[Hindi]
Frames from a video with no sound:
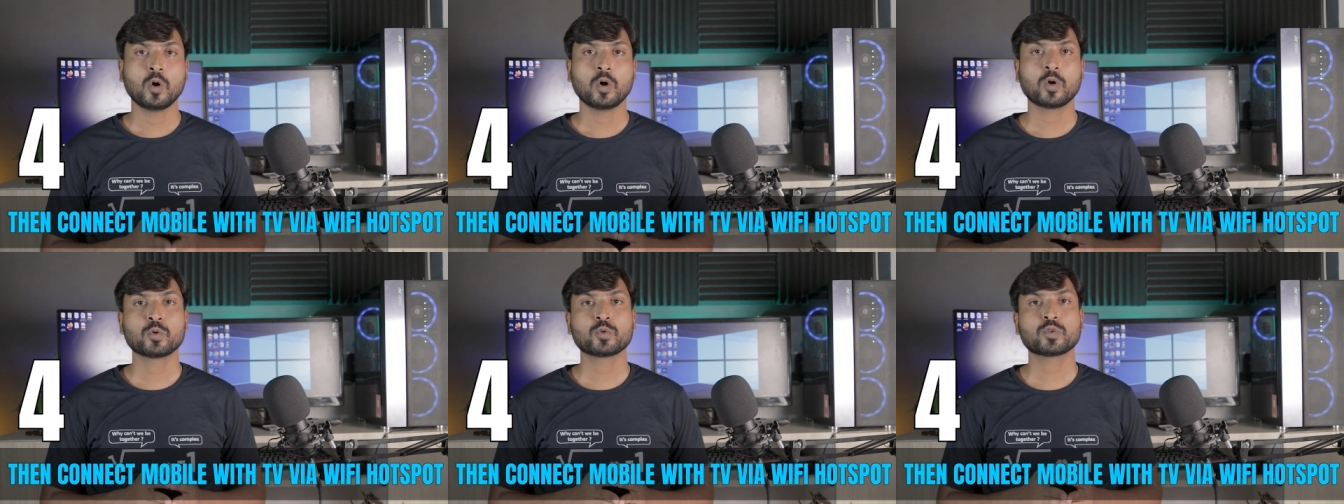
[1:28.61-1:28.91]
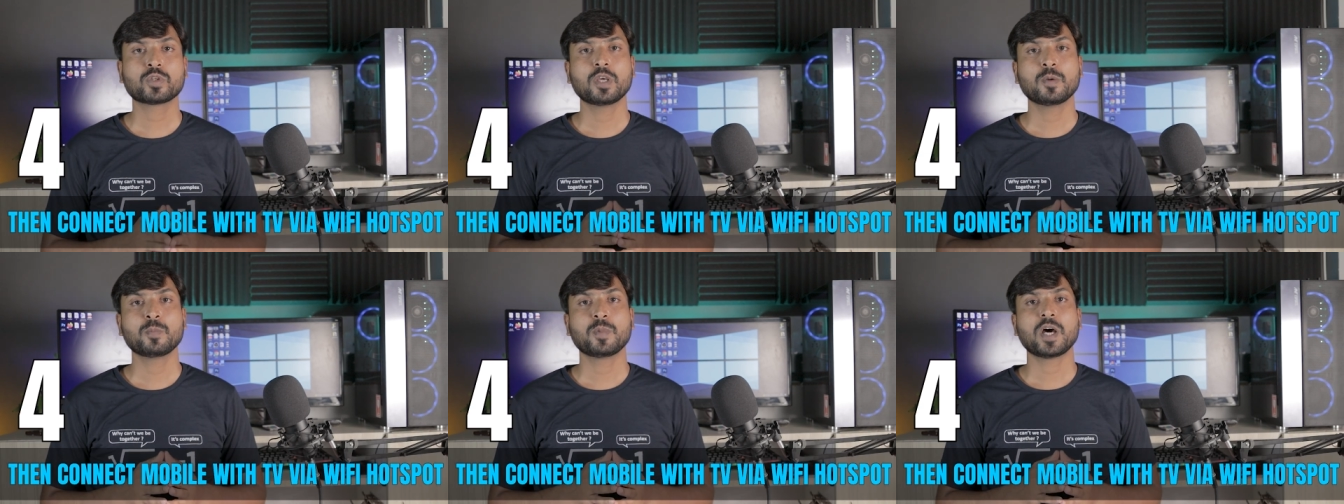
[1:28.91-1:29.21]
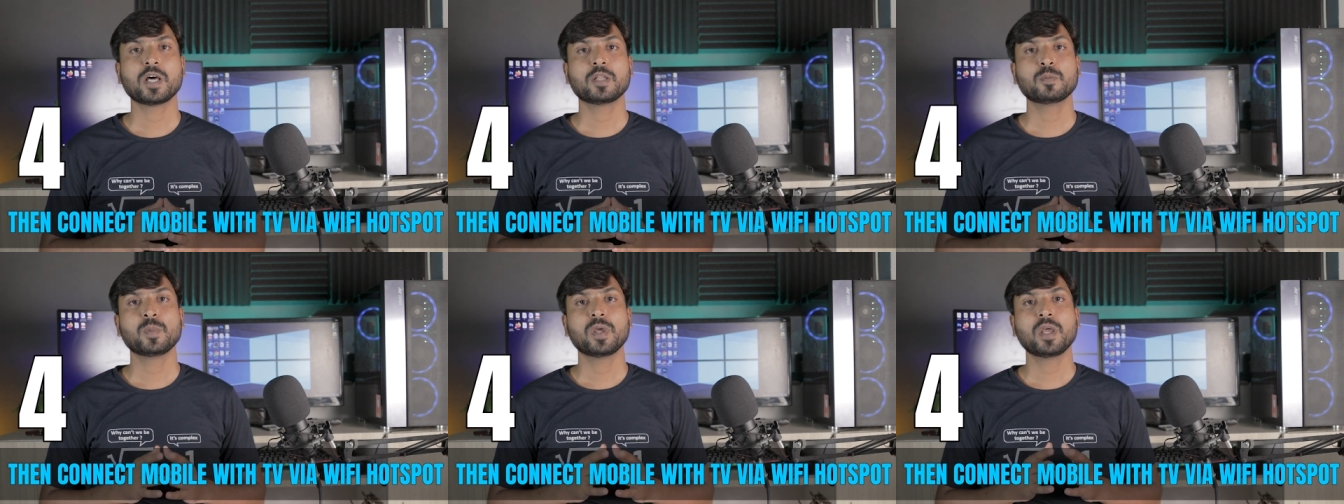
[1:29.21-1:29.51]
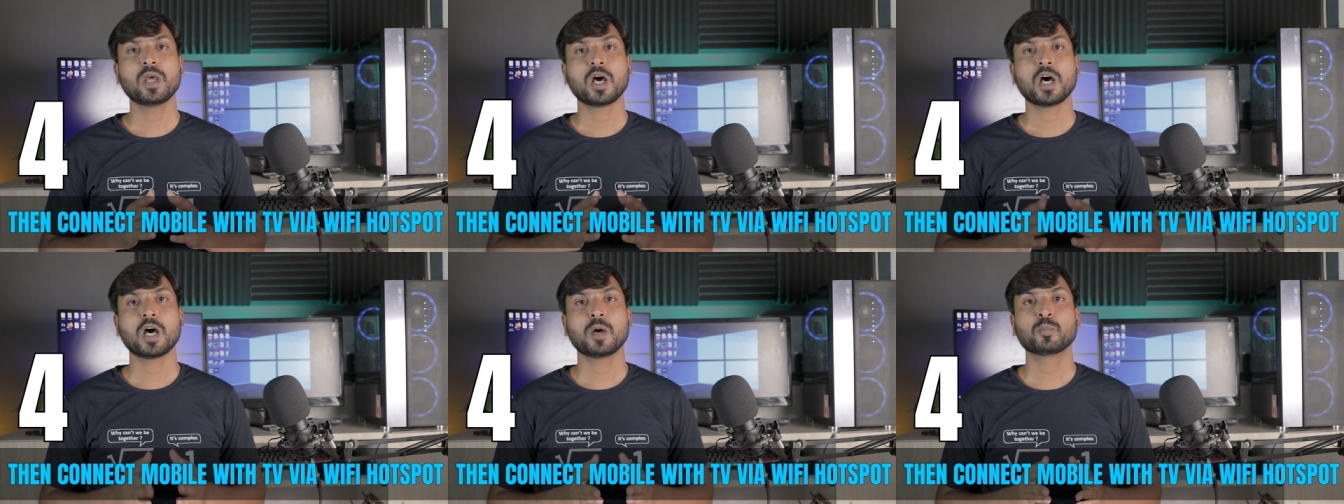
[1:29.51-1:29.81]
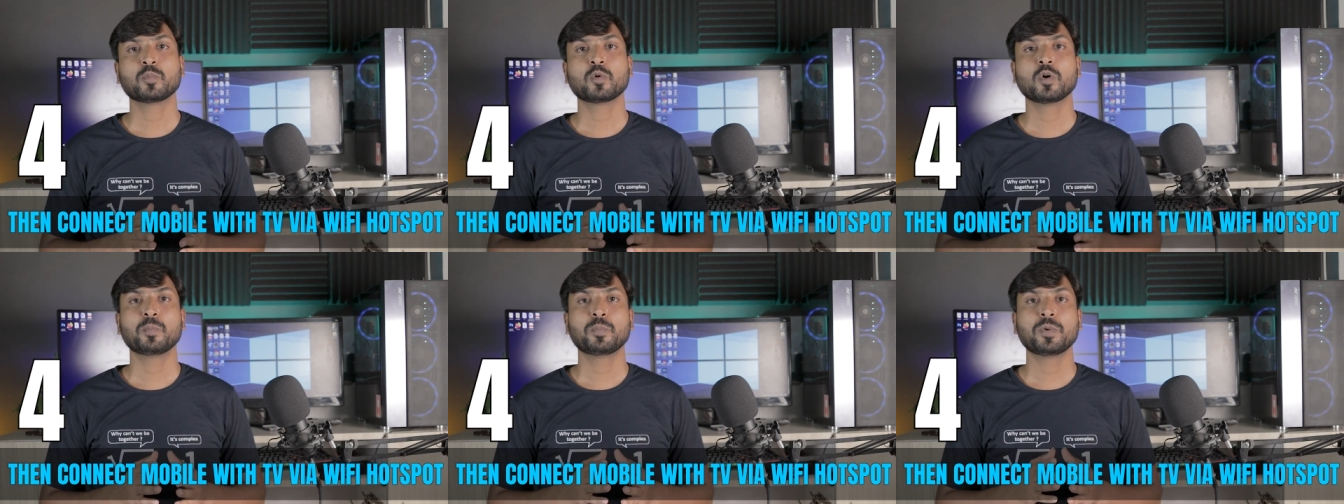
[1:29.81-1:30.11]
और उसके बाद में
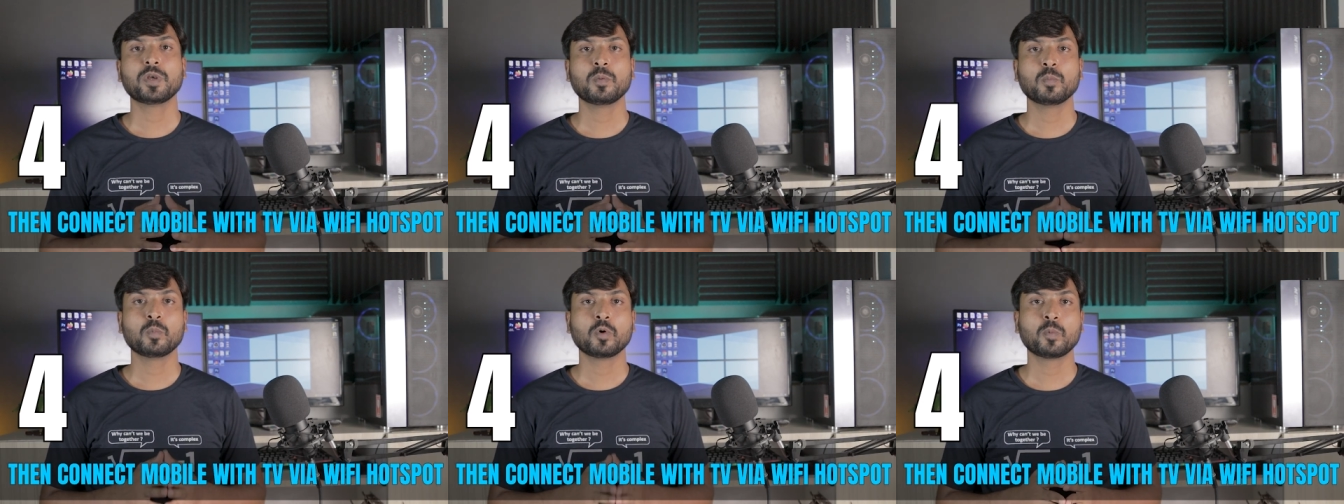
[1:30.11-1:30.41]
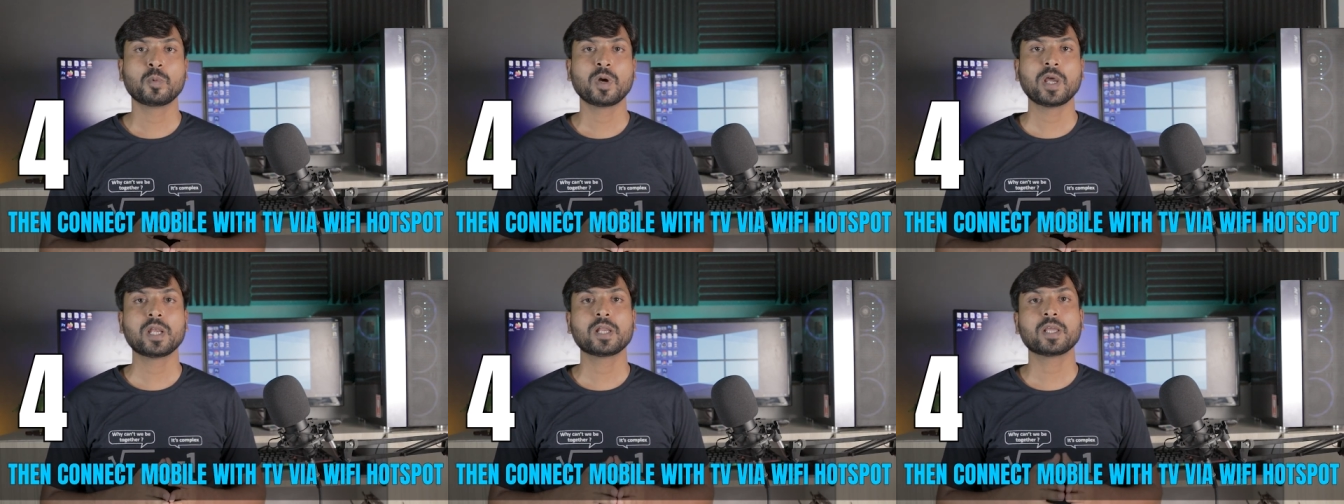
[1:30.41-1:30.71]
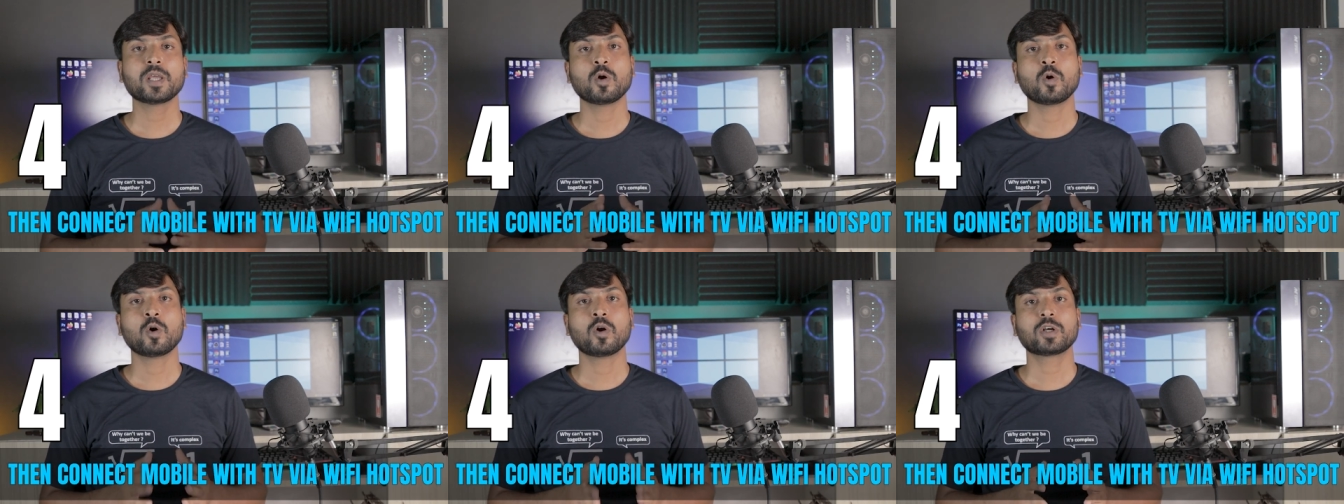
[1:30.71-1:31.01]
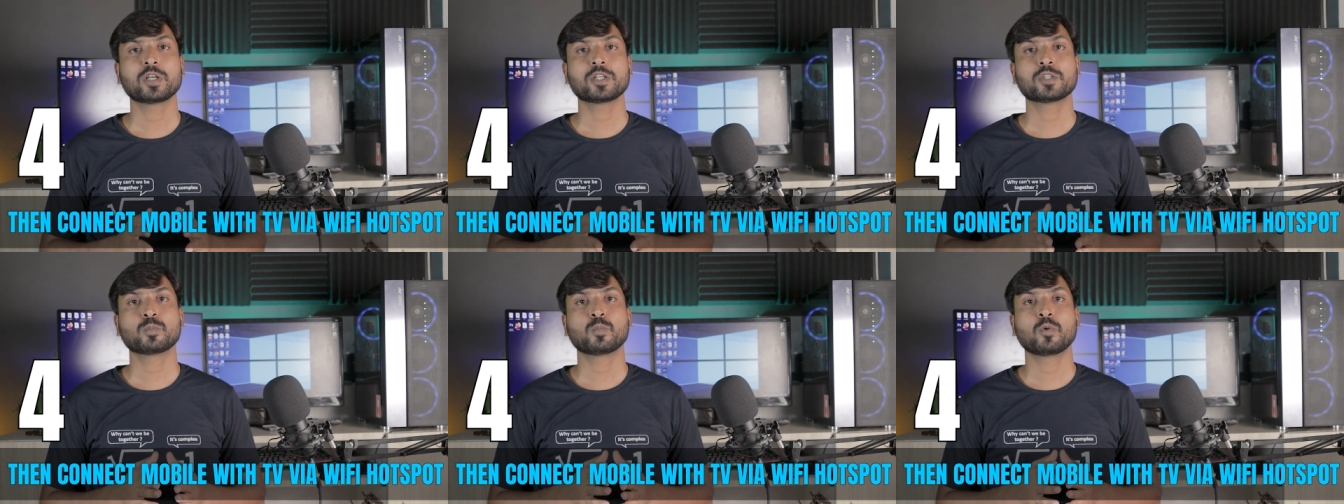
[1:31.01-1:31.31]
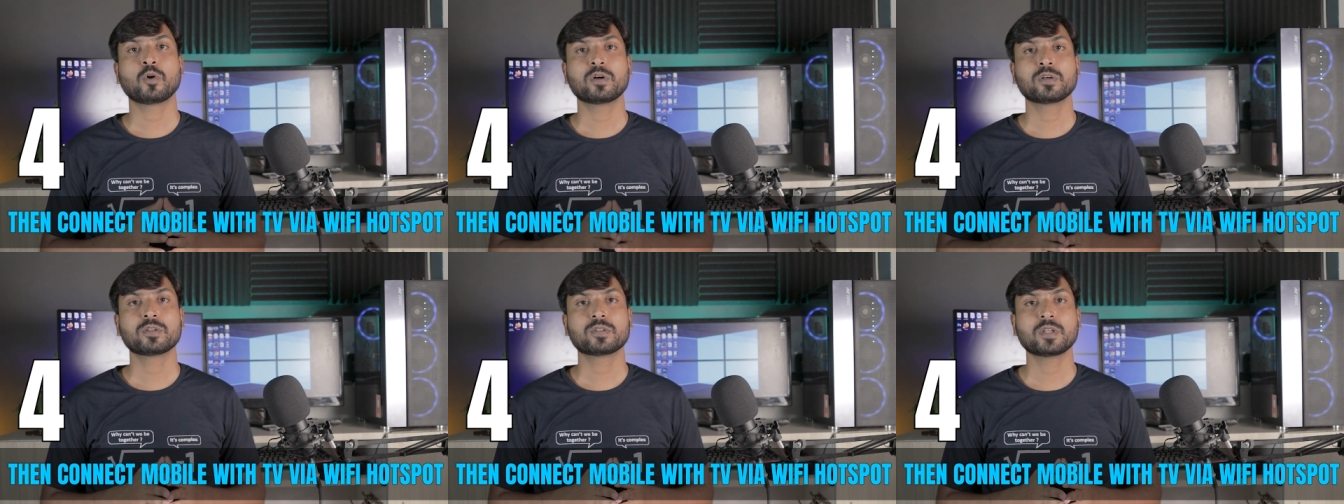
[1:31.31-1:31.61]
आपको अपने मोबाइल के
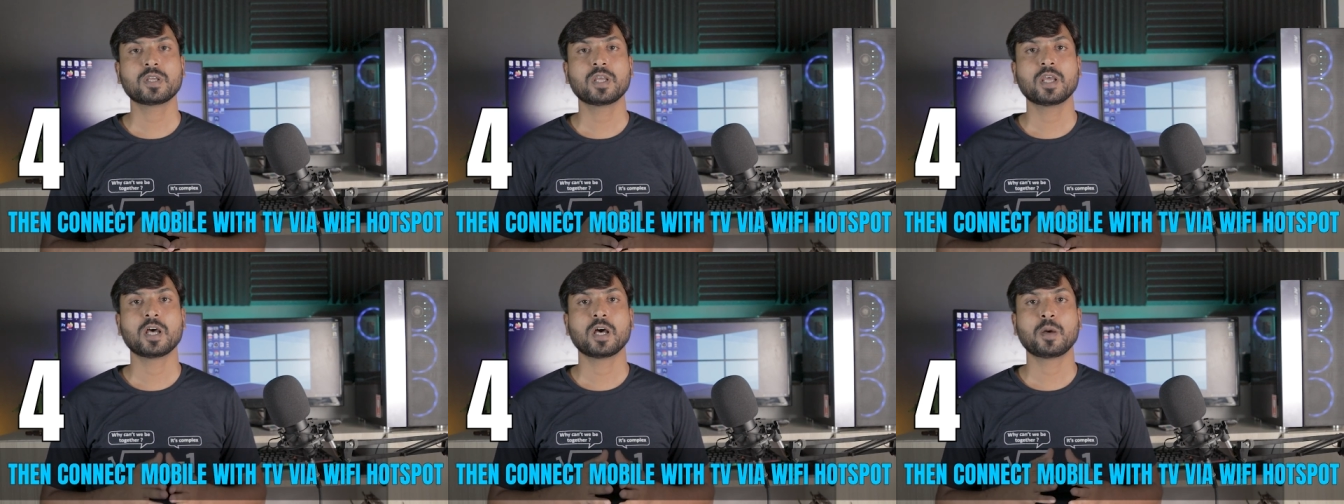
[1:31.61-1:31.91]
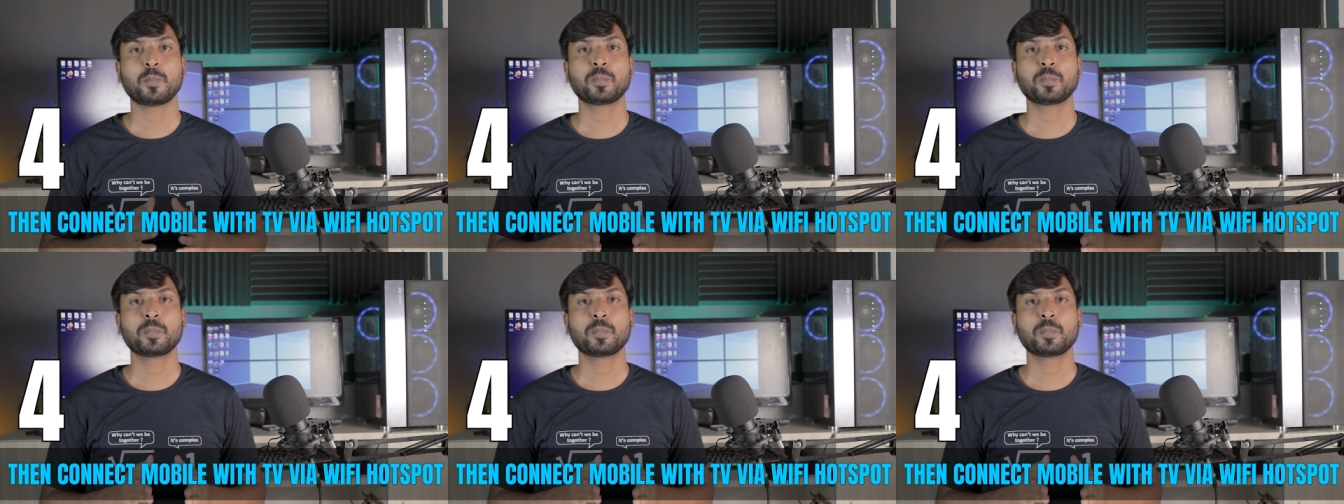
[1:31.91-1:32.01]
हॉटस्पॉट से